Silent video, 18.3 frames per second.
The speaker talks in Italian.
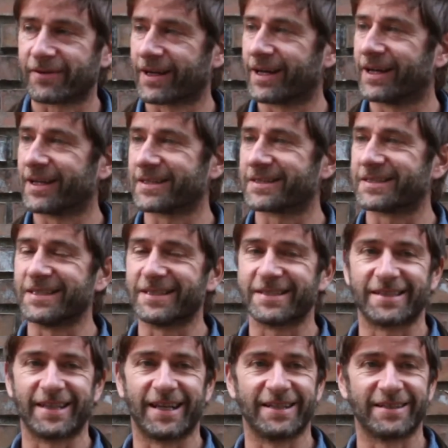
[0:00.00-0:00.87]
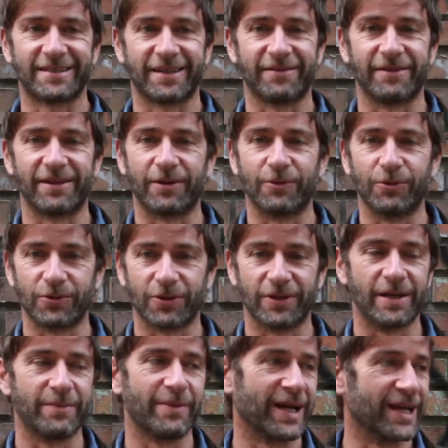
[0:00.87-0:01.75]
fare l'assistente, aver avuto
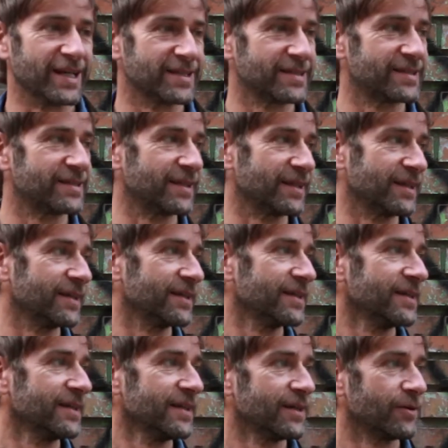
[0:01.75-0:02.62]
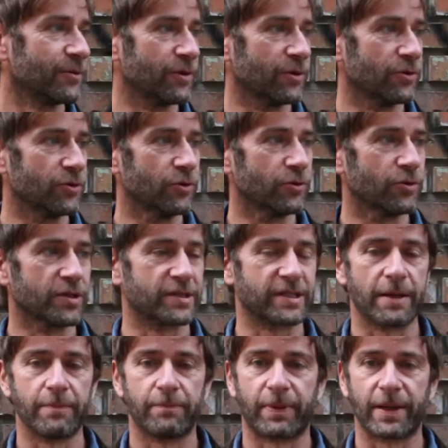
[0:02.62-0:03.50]
dei maestri. Qui ho dovuto
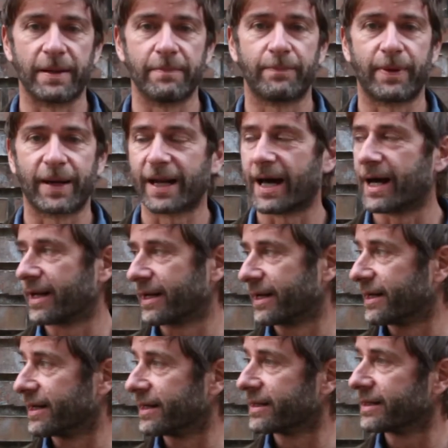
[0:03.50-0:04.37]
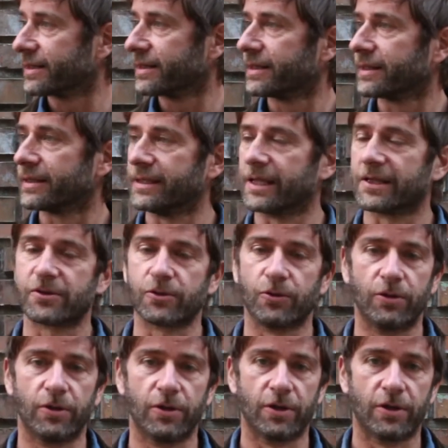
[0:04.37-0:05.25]
sempre imparare da
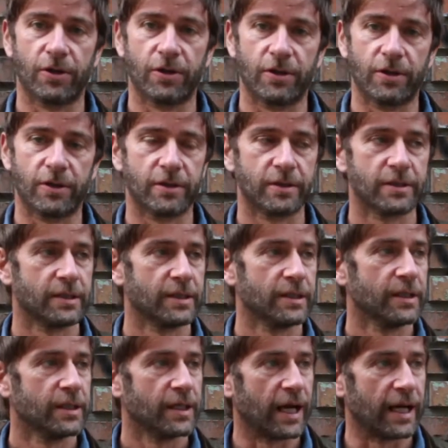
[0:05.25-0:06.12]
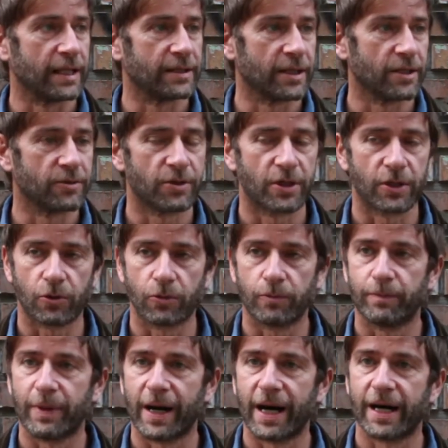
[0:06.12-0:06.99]
solo, andando a
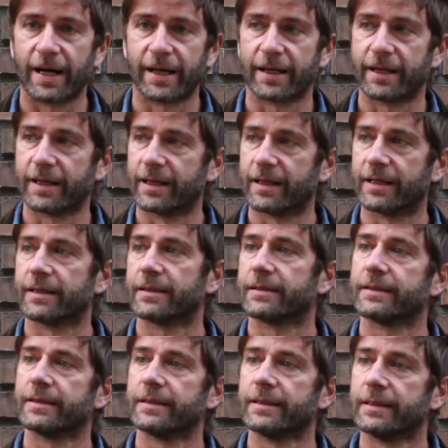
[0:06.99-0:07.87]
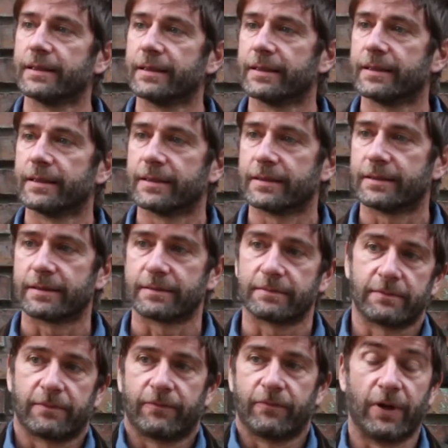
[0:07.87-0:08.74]
rubare,
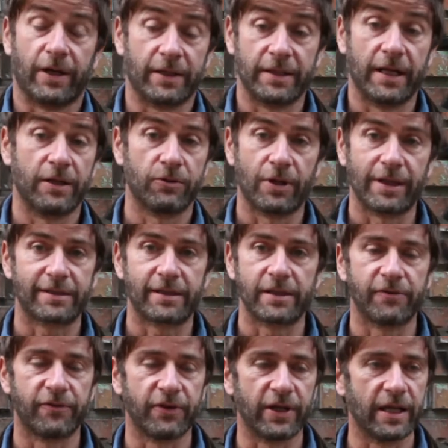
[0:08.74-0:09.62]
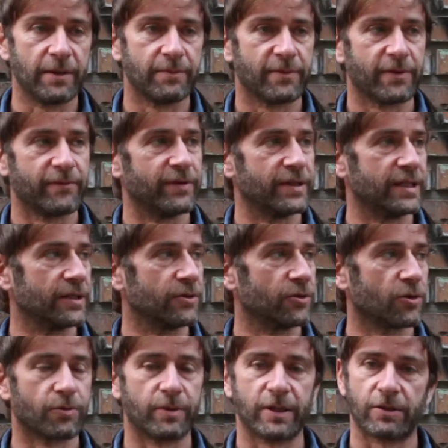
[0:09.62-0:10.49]
guardando altri film e
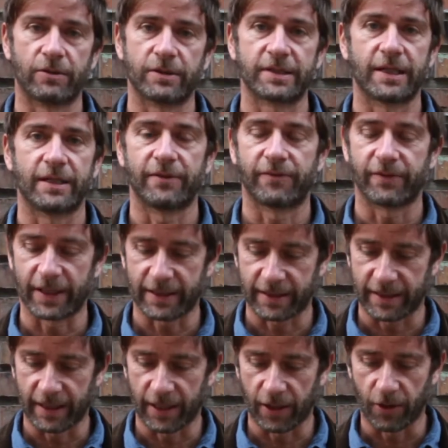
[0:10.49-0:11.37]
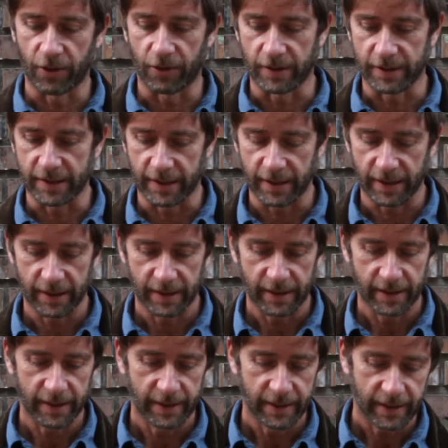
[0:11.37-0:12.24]
vedendo come erano state fatte le
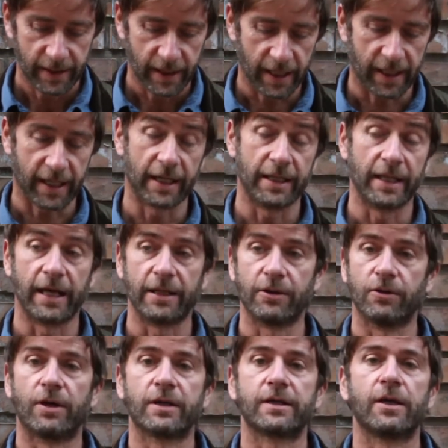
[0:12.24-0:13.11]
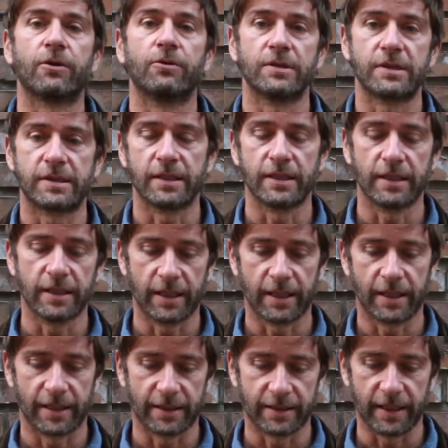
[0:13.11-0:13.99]
cose e chiedendo anche
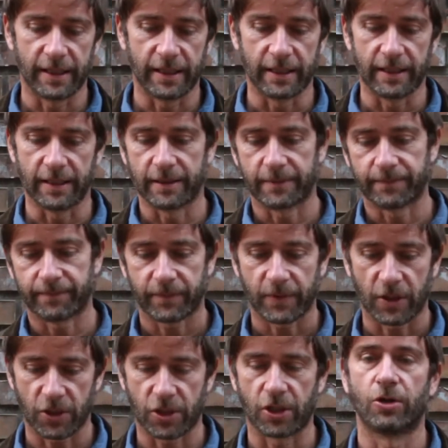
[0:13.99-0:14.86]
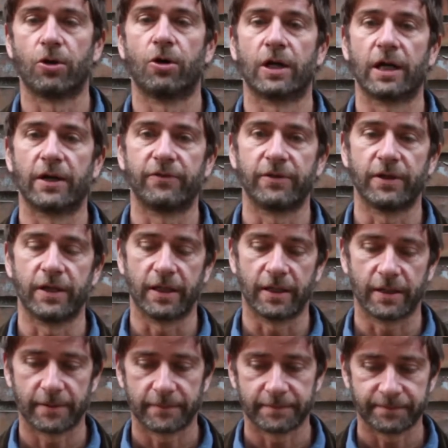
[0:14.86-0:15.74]
consigli a dei
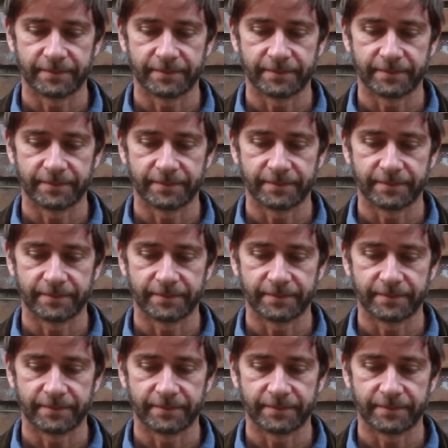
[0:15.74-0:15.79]
scenografi